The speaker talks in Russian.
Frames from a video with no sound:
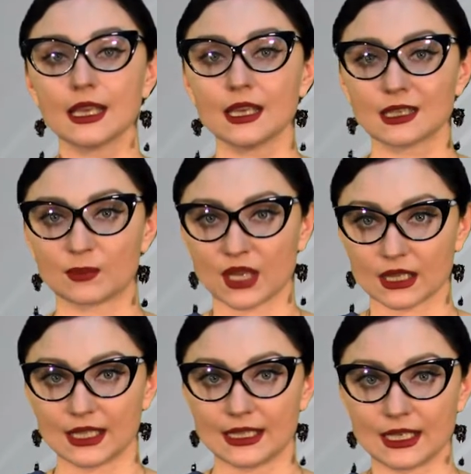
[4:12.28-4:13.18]
и
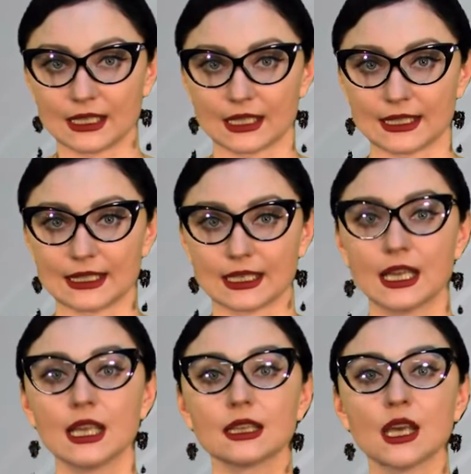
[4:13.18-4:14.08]
экспертной деятельности,
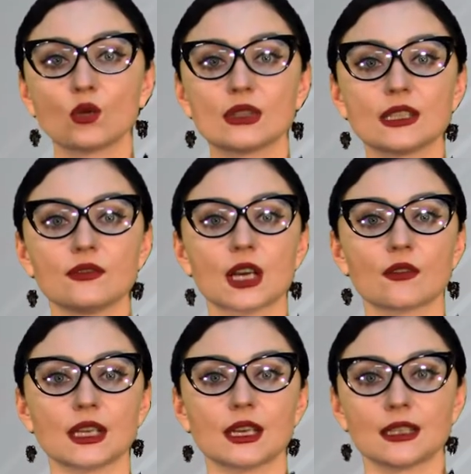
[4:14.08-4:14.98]
на
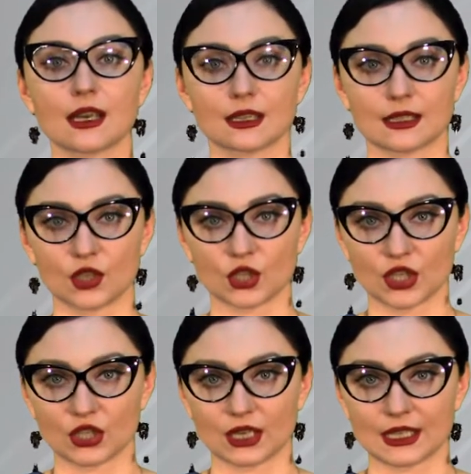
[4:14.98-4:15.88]
культивирование
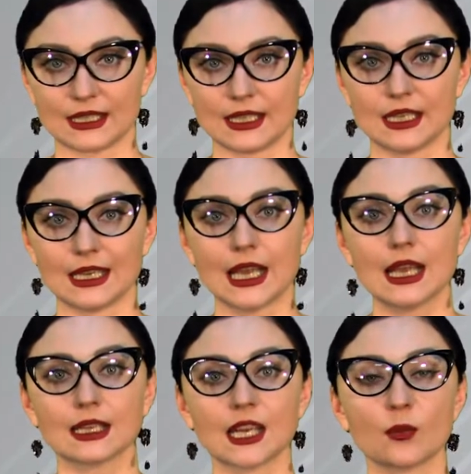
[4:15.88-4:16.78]
наркосодержащих растений
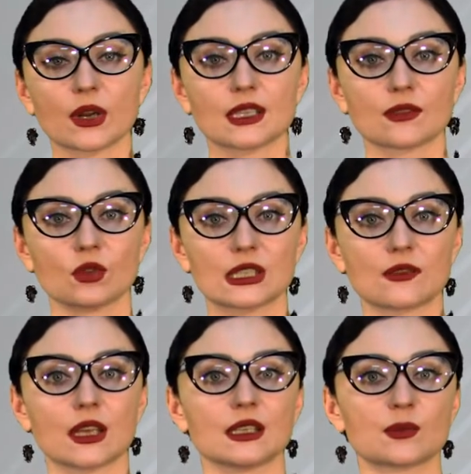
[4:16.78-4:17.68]
для
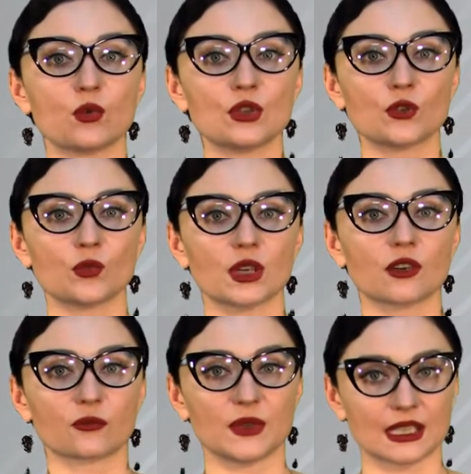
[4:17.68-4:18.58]
производства
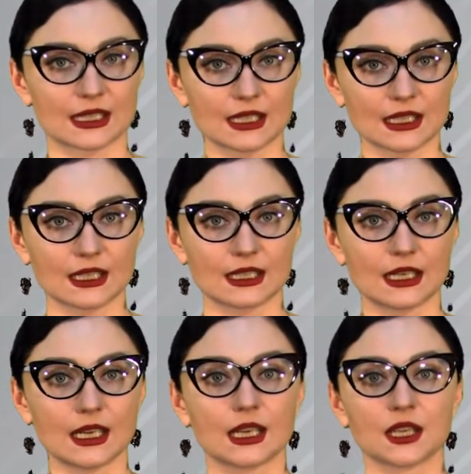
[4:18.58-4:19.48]
используемых в медицинских
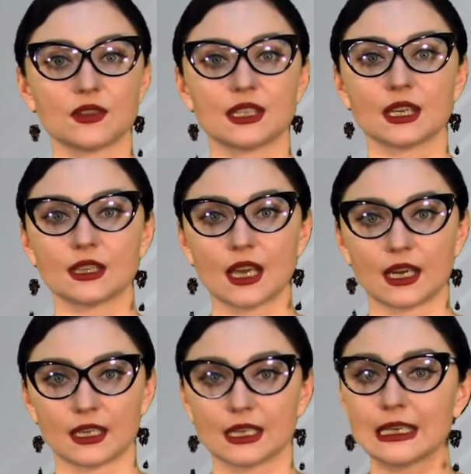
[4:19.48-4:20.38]
целях и
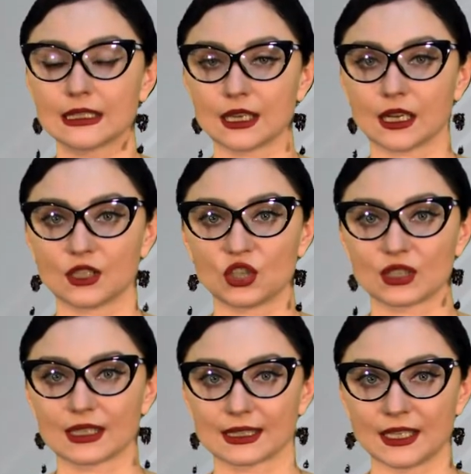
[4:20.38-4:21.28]
ветеринарии,
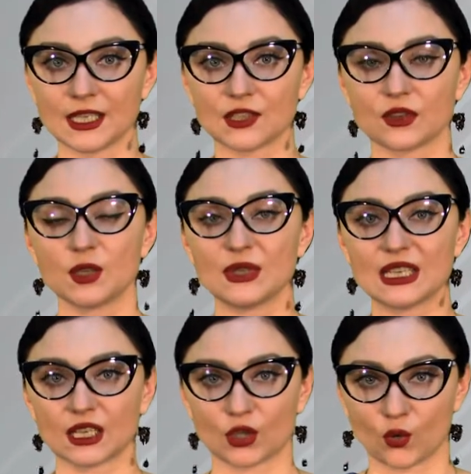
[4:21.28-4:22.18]
наркотических средств и
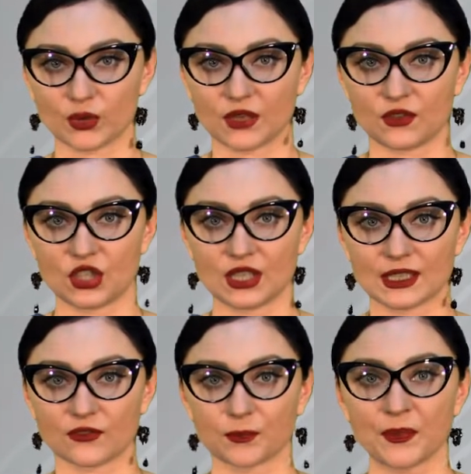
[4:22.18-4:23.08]
психотропных веществ.